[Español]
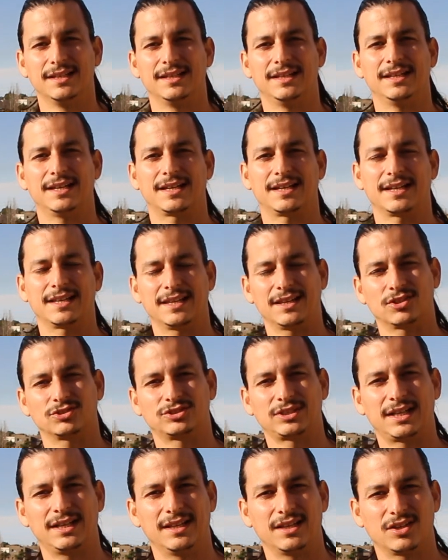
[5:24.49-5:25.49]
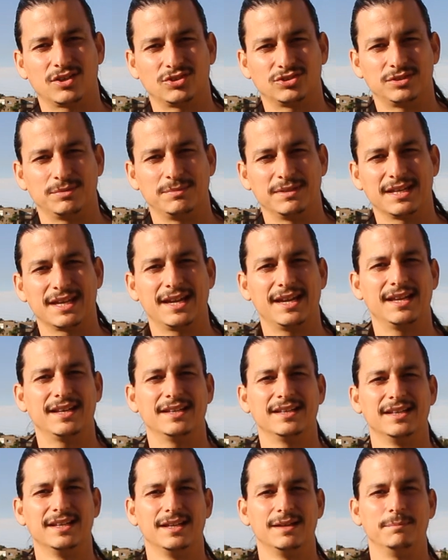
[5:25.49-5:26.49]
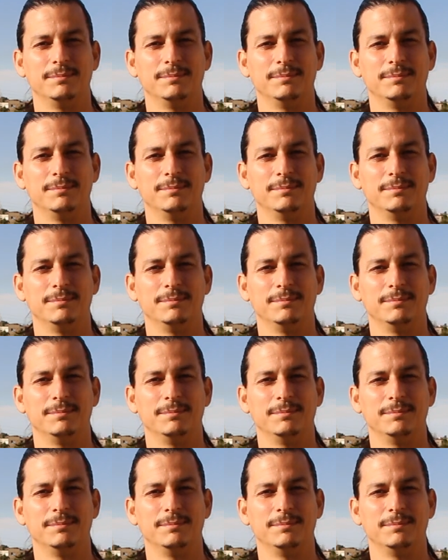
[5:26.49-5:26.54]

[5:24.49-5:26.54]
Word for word: las redes sociales de José Miguel,